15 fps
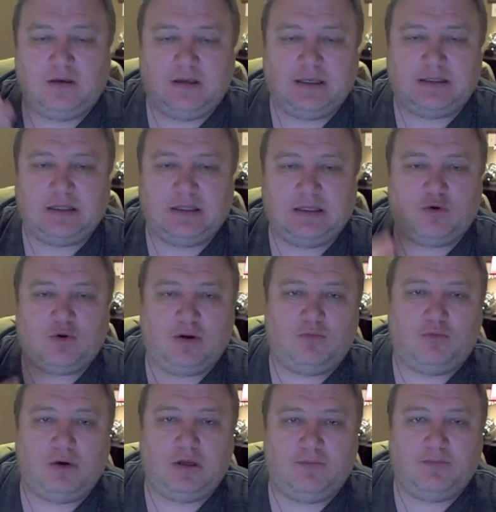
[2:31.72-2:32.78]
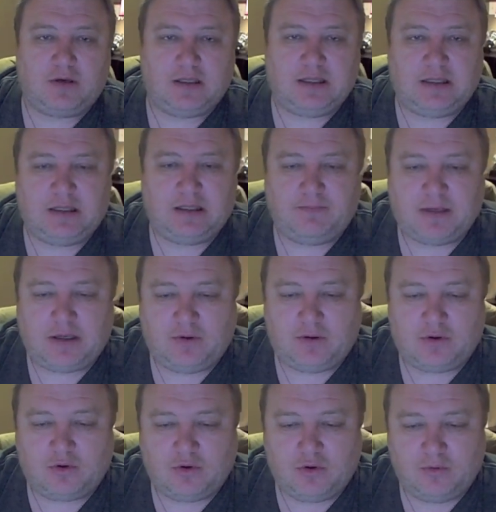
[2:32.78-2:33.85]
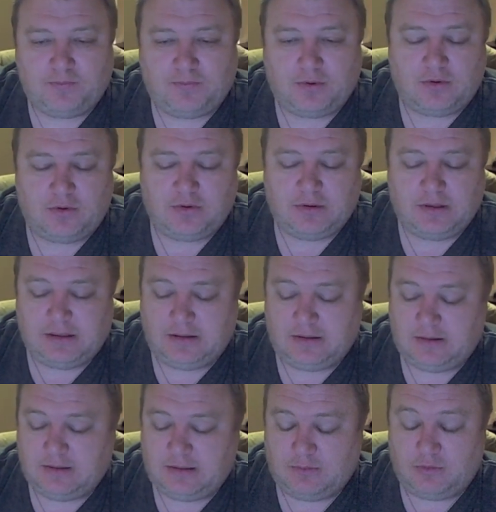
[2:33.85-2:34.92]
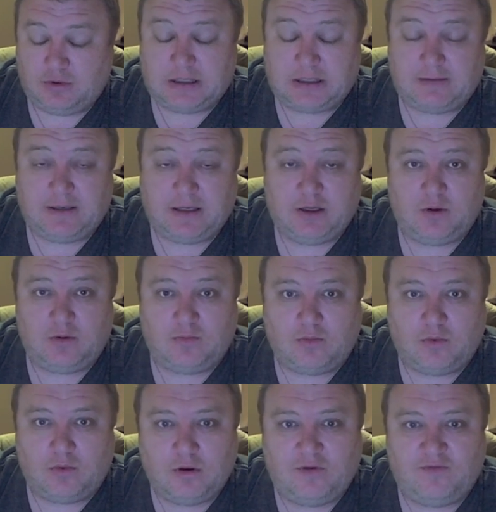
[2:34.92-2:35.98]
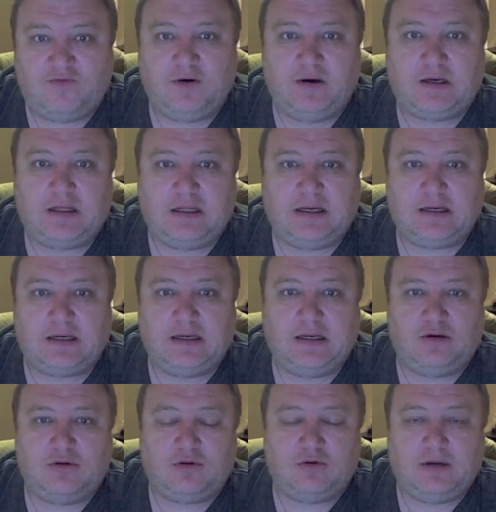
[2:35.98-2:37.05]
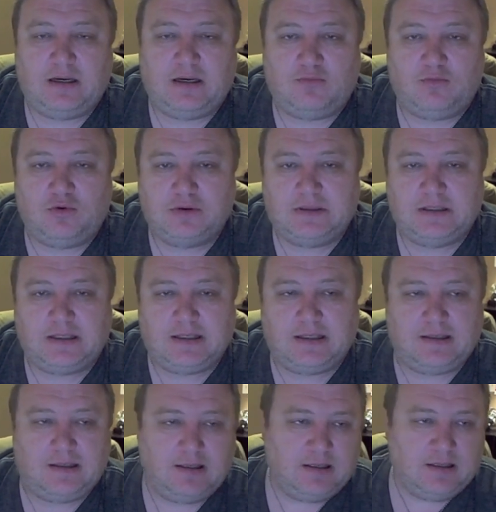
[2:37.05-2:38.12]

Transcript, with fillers: este disco es muy importante para nuestro grupo y hemos trabajado muy fuerte arreglando toda la música,